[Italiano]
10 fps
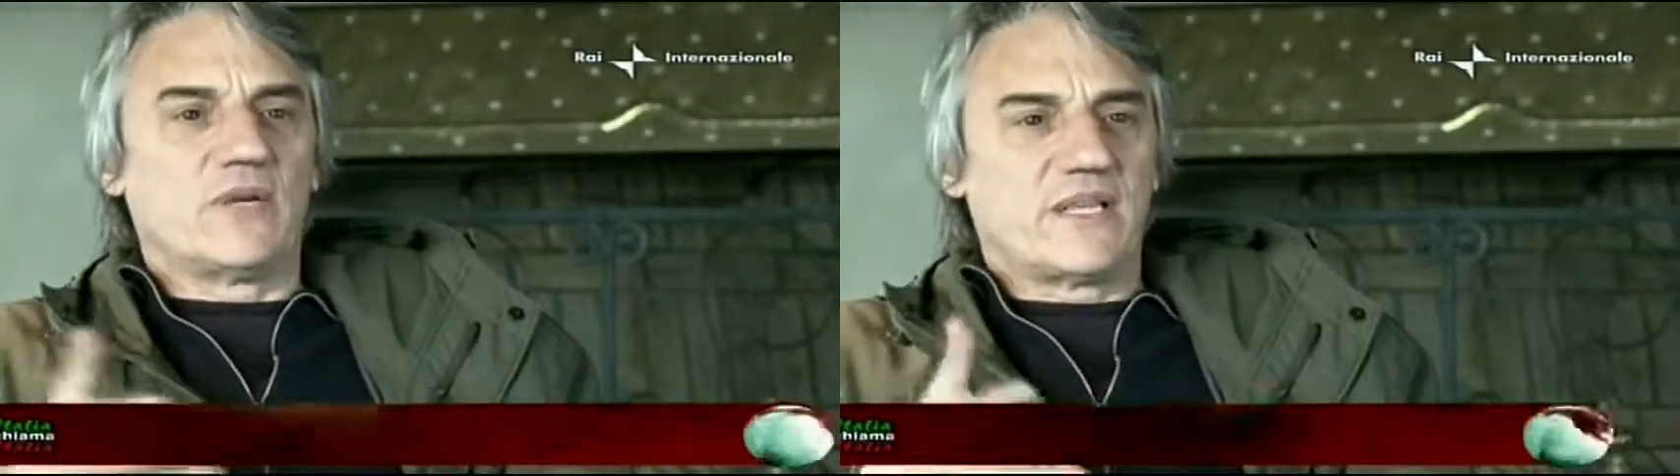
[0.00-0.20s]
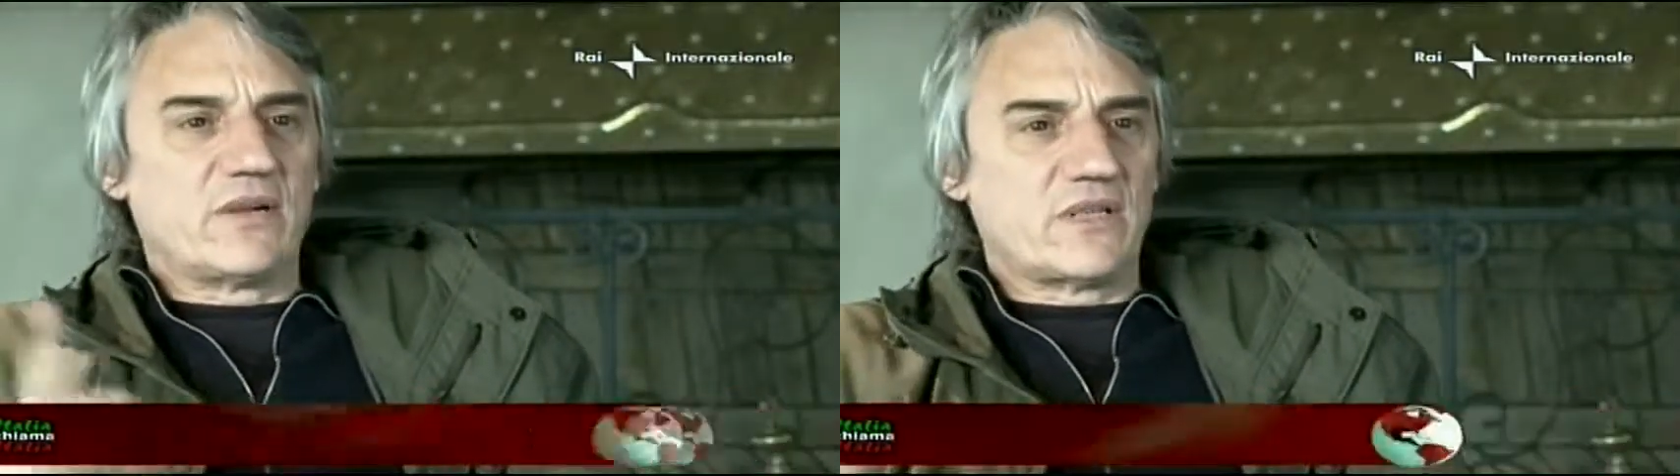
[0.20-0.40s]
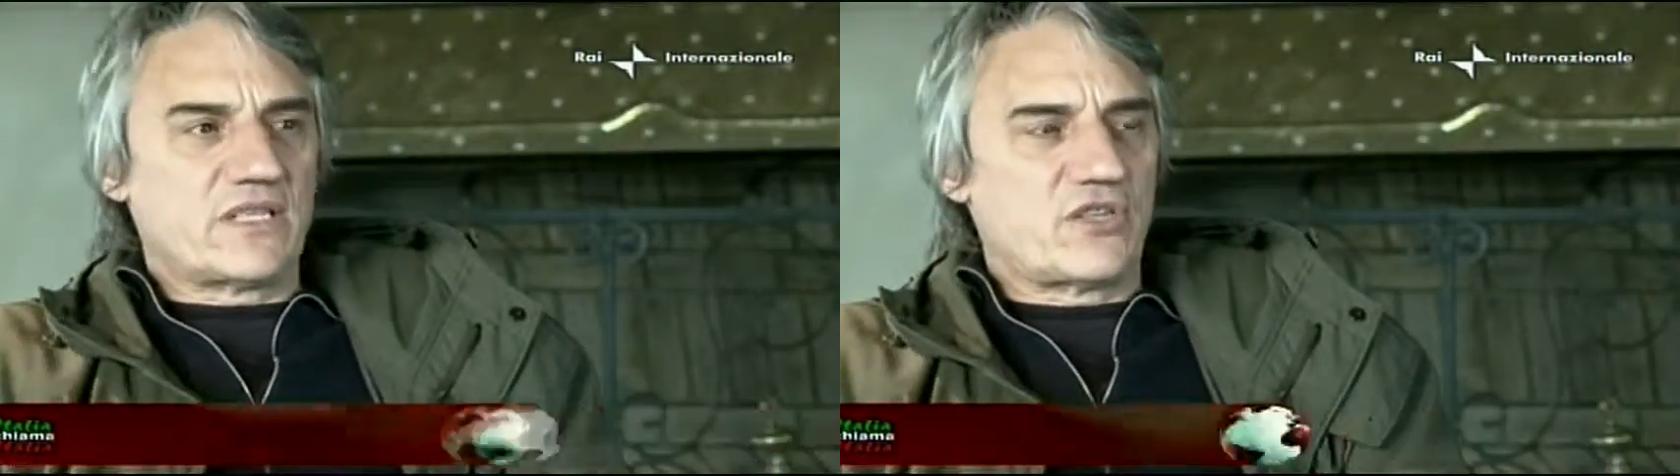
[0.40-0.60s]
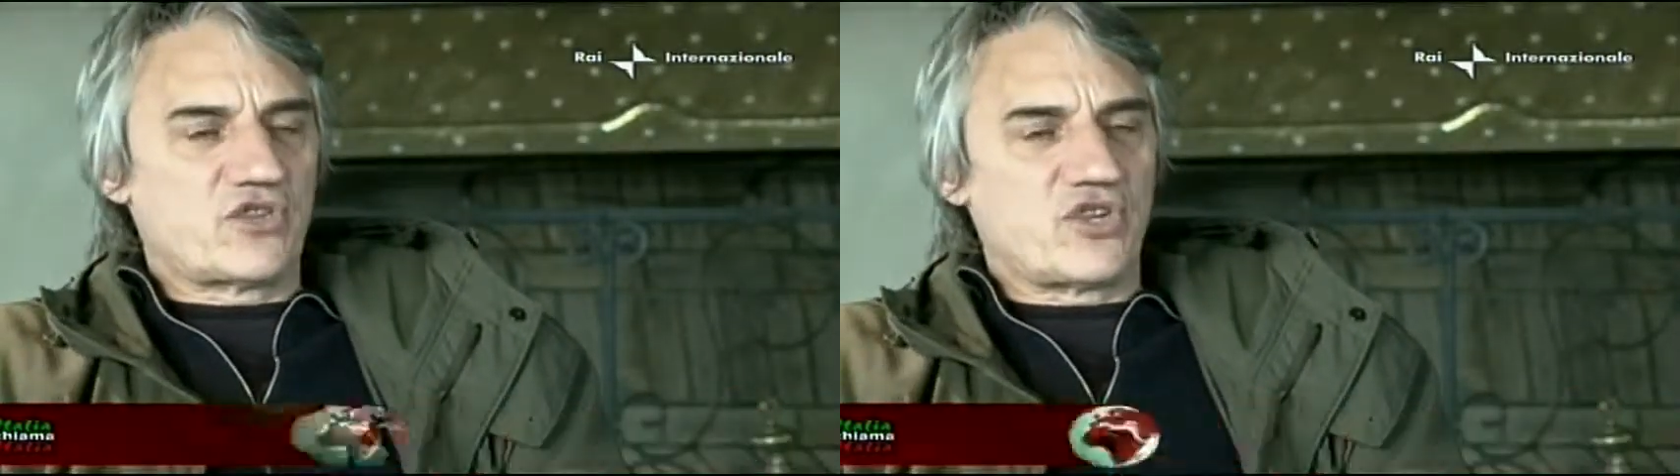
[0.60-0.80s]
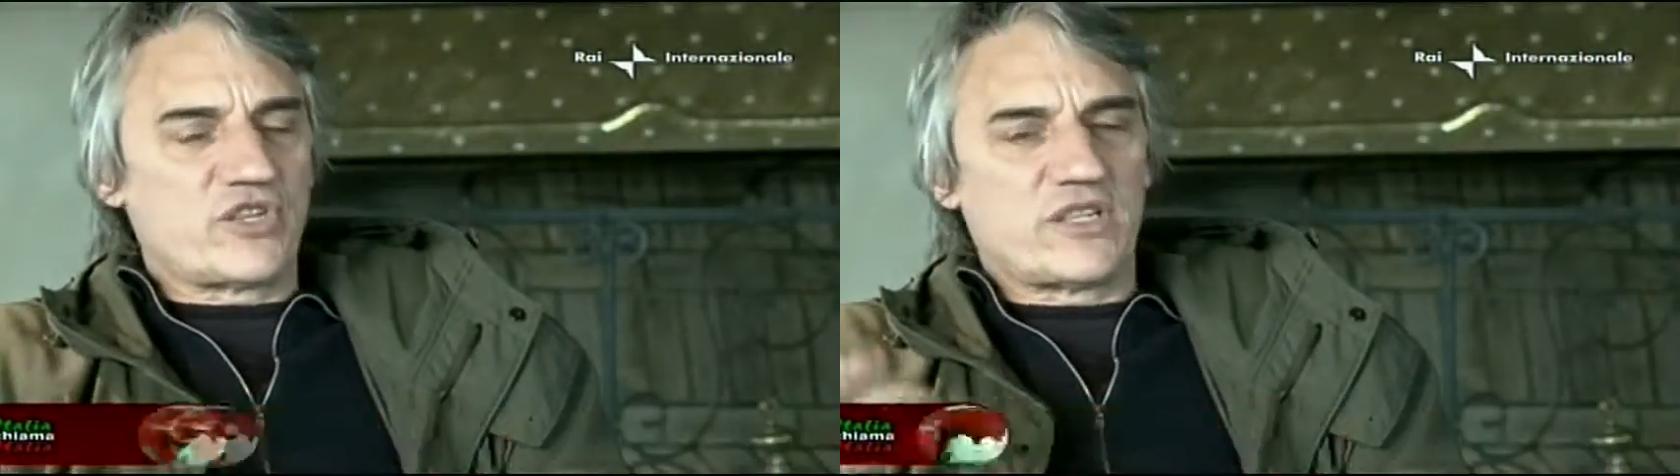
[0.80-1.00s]
guarda in
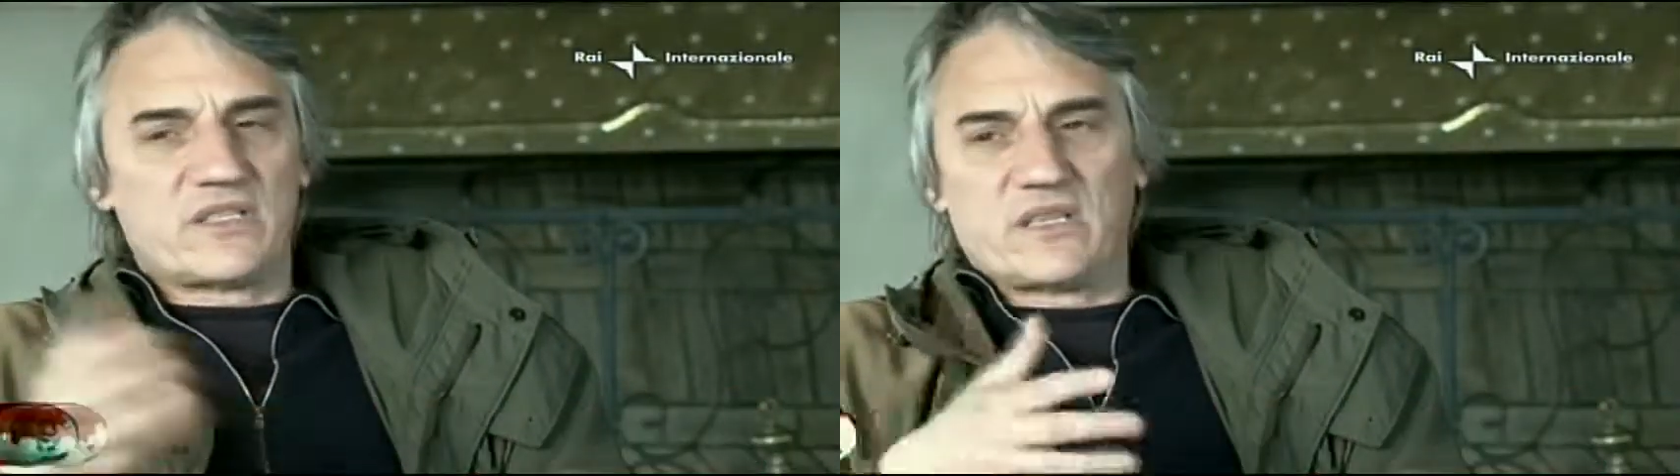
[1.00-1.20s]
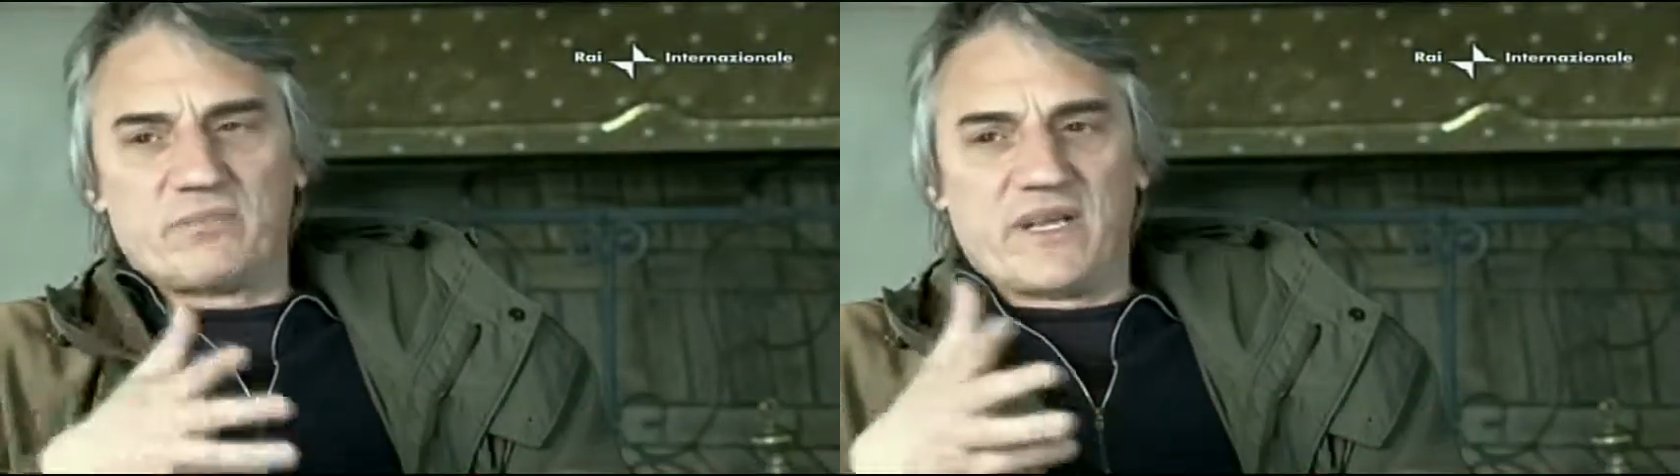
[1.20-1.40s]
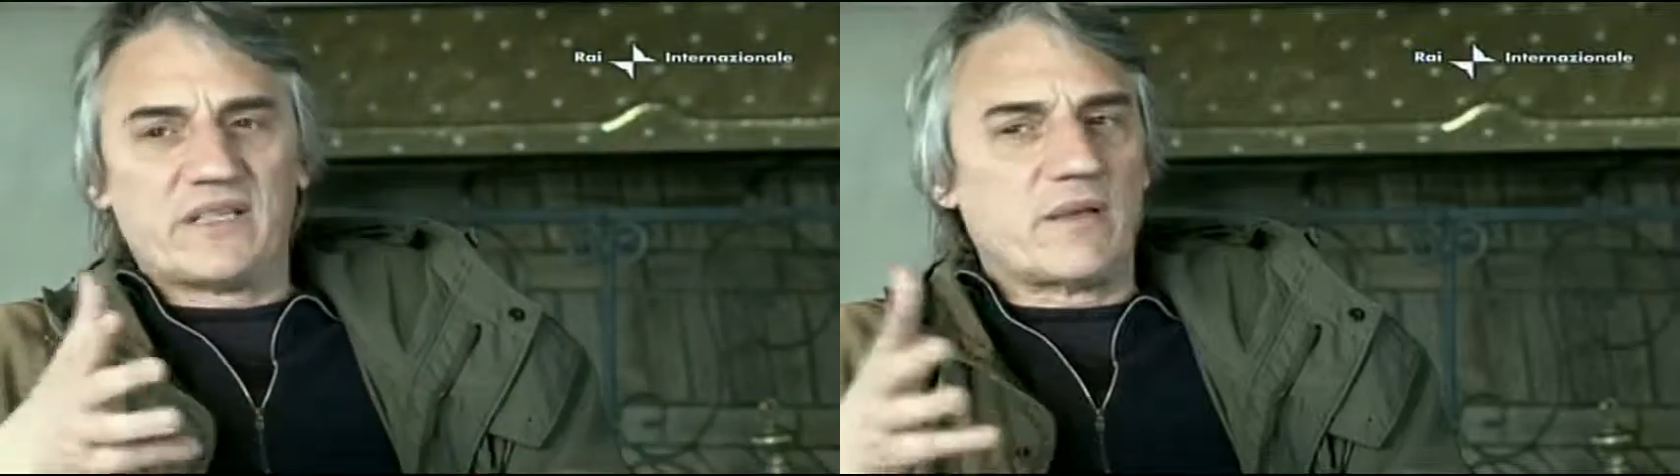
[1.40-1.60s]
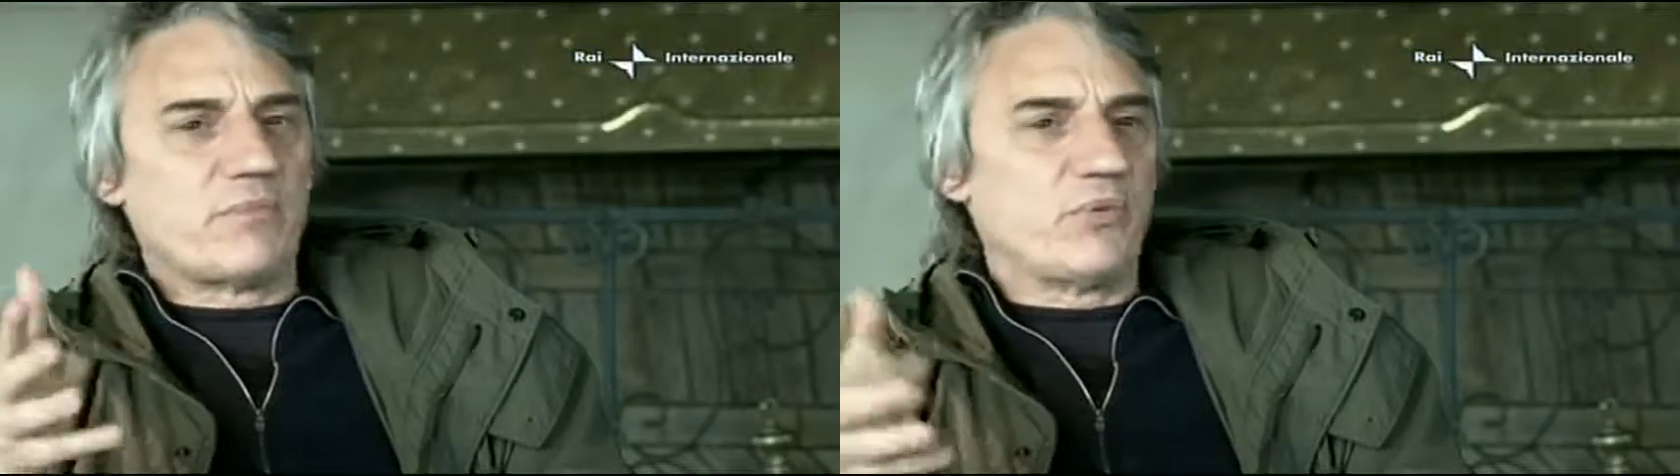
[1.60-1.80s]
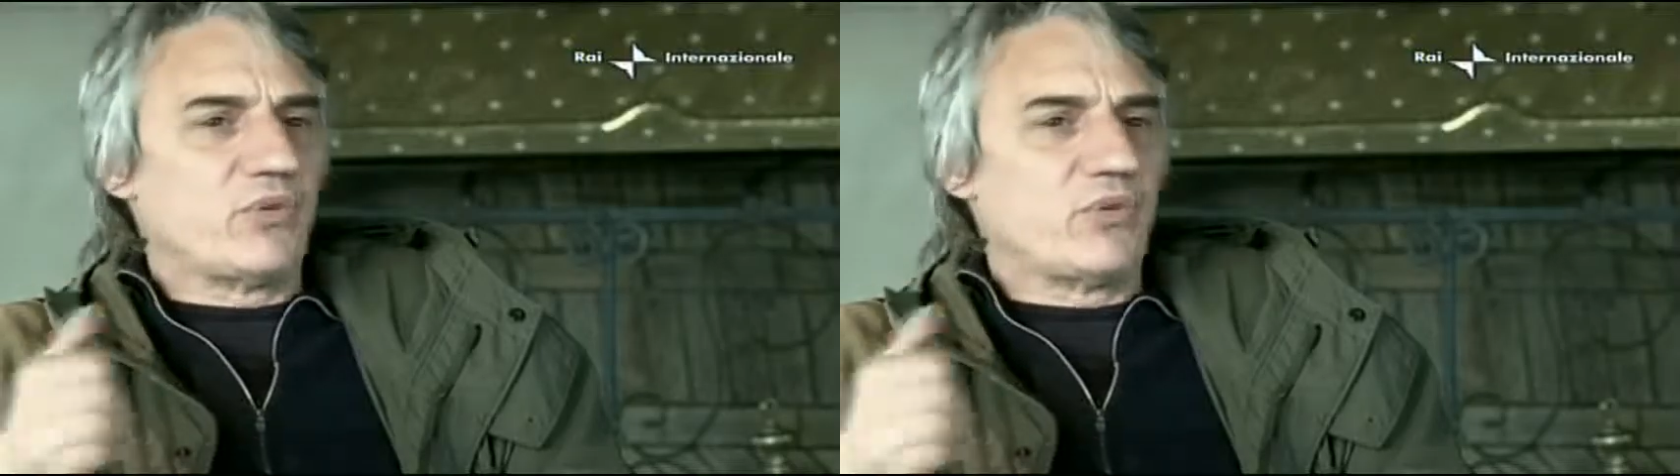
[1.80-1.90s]
questi giorni se pensi